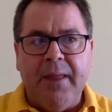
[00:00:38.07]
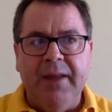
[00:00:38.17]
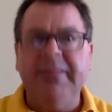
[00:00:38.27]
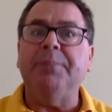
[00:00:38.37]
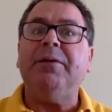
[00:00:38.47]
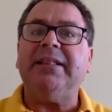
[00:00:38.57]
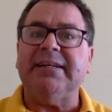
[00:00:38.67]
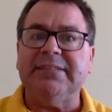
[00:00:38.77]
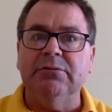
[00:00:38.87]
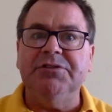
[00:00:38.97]

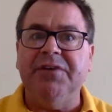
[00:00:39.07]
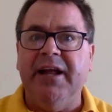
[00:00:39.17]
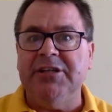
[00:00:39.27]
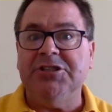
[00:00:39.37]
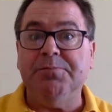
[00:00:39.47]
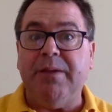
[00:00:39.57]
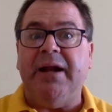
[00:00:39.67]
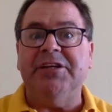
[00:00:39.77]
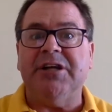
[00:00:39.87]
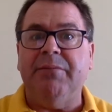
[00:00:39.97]
interpretação diferente de
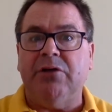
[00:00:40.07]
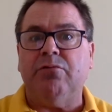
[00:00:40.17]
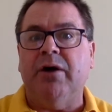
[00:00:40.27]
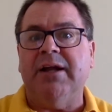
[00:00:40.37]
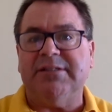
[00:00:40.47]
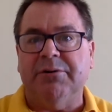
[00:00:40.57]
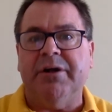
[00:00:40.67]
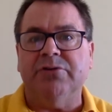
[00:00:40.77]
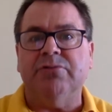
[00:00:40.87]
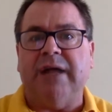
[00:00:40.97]
planejamento com relação a
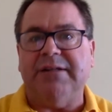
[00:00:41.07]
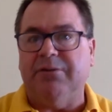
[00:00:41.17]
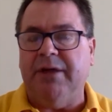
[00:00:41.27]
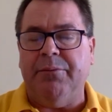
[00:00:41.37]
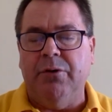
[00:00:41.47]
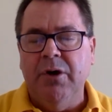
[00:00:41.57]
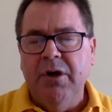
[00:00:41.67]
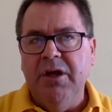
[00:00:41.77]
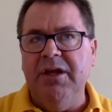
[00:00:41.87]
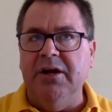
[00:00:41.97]
resultados. Eu lembro
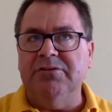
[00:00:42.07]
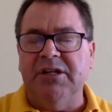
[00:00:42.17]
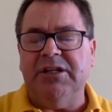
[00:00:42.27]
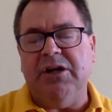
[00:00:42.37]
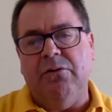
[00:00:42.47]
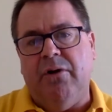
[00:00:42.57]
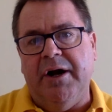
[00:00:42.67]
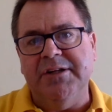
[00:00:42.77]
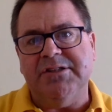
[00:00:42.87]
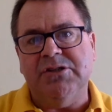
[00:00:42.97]
em anos
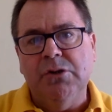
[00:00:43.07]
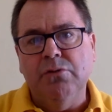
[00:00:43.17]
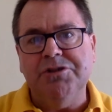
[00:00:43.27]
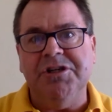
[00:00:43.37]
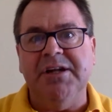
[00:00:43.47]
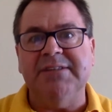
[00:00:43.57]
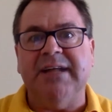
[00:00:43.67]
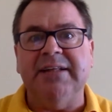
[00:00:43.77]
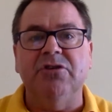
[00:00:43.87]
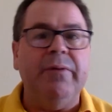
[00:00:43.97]
anteriores, os chineses
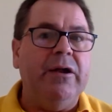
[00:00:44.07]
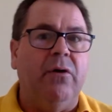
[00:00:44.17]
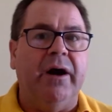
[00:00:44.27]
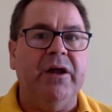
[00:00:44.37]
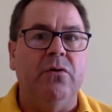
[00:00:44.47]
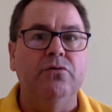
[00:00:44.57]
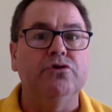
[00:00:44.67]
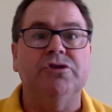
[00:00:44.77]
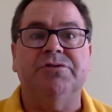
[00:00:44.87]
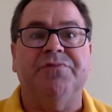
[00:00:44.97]
nadando melhor em um
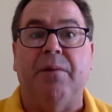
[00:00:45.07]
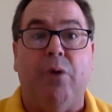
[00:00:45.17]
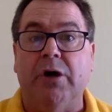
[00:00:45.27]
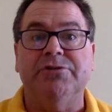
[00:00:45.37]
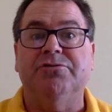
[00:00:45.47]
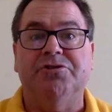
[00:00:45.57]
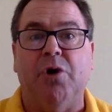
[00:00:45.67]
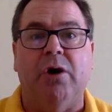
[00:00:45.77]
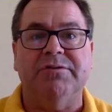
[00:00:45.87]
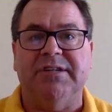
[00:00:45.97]
dos famosos
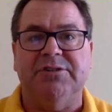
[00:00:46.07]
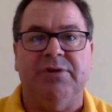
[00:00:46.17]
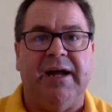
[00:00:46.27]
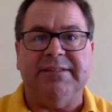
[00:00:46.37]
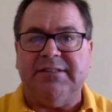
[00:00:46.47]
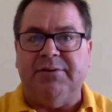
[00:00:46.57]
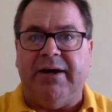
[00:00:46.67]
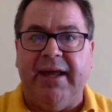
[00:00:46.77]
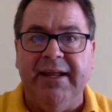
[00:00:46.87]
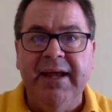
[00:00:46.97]
jogos nacionais, que são
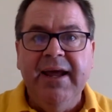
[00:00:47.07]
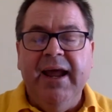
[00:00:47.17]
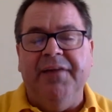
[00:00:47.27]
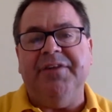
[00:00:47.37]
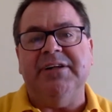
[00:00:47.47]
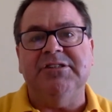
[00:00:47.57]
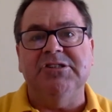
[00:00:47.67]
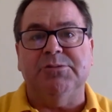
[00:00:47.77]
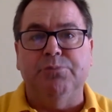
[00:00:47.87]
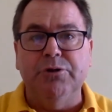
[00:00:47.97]
aquele entre as
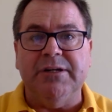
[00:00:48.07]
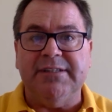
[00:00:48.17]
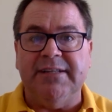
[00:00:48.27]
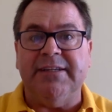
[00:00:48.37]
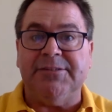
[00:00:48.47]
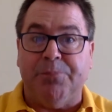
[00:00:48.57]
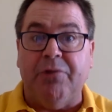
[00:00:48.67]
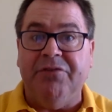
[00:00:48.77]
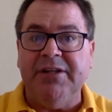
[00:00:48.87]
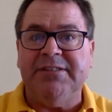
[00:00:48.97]
disputas entre as
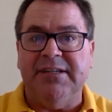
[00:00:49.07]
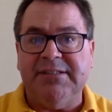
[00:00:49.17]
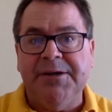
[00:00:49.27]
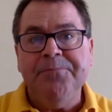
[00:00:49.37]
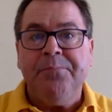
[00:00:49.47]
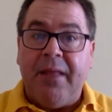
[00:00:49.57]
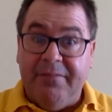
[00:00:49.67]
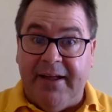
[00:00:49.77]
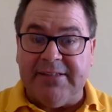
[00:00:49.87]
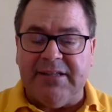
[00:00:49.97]
províncias.
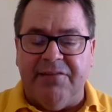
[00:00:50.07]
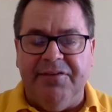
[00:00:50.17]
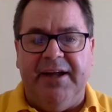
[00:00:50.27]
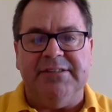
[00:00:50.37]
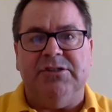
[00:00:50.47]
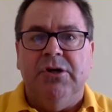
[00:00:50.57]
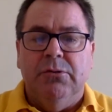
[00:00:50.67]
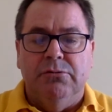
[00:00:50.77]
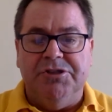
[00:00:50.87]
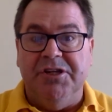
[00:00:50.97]
Desta vez,
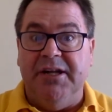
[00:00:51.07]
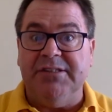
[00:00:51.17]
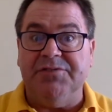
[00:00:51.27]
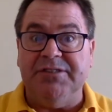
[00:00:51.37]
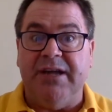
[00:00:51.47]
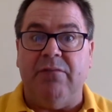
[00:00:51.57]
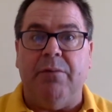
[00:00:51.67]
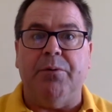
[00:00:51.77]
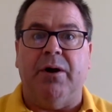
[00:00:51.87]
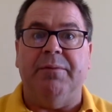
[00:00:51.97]
os chineses fizeram
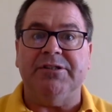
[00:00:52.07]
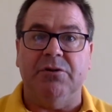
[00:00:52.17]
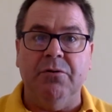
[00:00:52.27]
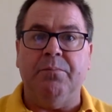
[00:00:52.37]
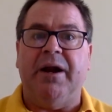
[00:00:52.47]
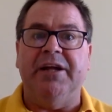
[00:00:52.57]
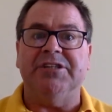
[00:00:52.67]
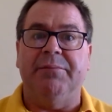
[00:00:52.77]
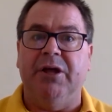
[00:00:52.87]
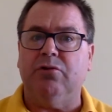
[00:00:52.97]
uma programação e um
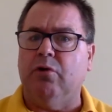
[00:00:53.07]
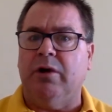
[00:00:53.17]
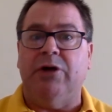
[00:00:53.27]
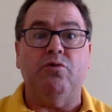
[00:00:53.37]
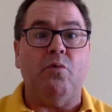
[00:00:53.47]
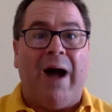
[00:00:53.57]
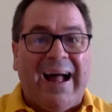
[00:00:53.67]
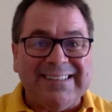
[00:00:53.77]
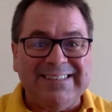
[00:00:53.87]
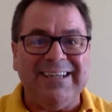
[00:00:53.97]
planejamento colocando
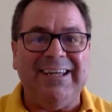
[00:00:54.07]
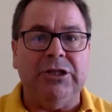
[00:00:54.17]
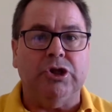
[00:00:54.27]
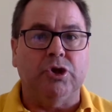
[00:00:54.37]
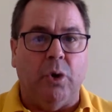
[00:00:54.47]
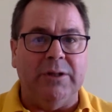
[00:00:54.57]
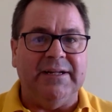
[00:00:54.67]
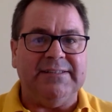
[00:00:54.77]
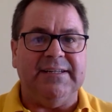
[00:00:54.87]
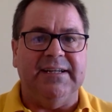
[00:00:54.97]
quase que
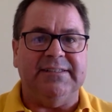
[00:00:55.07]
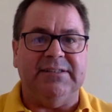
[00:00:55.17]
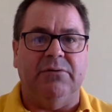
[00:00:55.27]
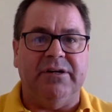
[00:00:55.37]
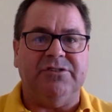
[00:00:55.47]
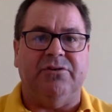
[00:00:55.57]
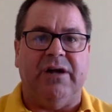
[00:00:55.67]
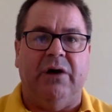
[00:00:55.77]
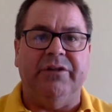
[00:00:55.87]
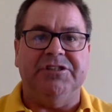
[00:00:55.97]
toda a seleção
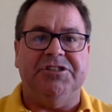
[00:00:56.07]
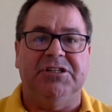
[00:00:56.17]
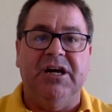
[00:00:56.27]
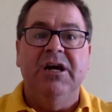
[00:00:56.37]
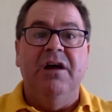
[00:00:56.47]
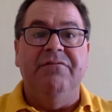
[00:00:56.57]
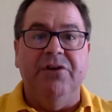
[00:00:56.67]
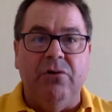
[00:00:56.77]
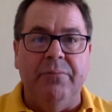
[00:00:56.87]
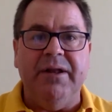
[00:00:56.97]
nacional da China
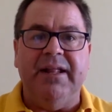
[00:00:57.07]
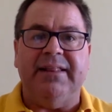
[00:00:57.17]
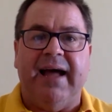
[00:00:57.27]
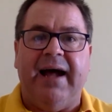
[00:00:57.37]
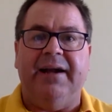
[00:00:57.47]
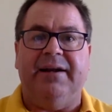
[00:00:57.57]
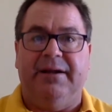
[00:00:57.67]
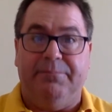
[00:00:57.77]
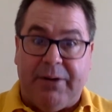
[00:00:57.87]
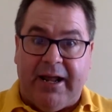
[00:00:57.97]
virou
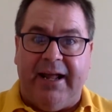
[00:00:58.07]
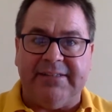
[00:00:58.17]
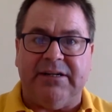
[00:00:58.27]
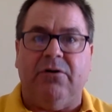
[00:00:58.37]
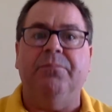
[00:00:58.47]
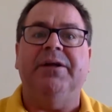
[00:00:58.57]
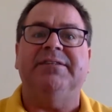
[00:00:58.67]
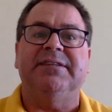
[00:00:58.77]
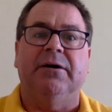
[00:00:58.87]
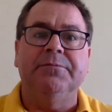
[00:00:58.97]
militar para essa
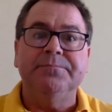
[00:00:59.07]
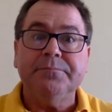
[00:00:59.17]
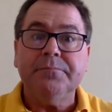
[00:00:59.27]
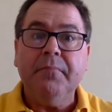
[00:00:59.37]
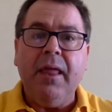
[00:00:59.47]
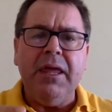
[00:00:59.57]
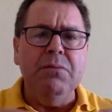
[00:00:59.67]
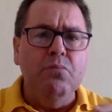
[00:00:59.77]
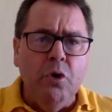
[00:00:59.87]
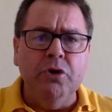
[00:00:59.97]
competição
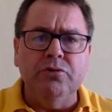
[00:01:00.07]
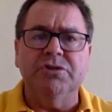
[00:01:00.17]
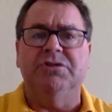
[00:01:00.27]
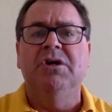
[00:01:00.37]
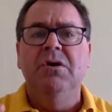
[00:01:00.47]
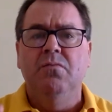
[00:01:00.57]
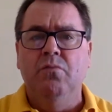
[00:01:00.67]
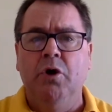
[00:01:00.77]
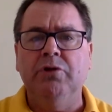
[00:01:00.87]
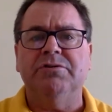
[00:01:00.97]
e muitos,
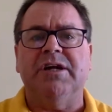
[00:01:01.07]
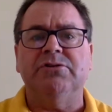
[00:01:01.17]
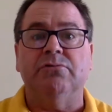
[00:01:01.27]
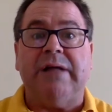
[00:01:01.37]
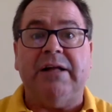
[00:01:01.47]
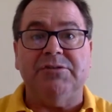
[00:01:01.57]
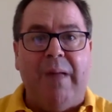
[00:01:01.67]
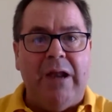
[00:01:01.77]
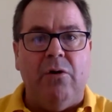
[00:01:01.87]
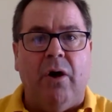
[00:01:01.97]
muitos resultados
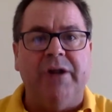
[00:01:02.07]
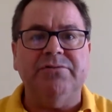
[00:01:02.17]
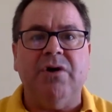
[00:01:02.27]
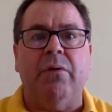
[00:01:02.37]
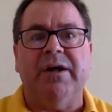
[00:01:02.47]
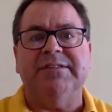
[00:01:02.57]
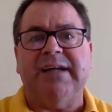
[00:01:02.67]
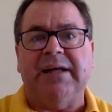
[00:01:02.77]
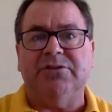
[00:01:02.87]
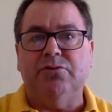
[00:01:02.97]
melhores do que
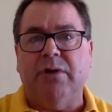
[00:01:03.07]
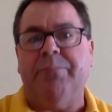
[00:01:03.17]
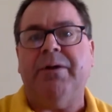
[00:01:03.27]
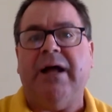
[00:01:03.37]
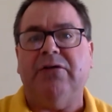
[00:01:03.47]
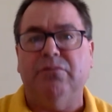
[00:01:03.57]
alcançados no Campeonato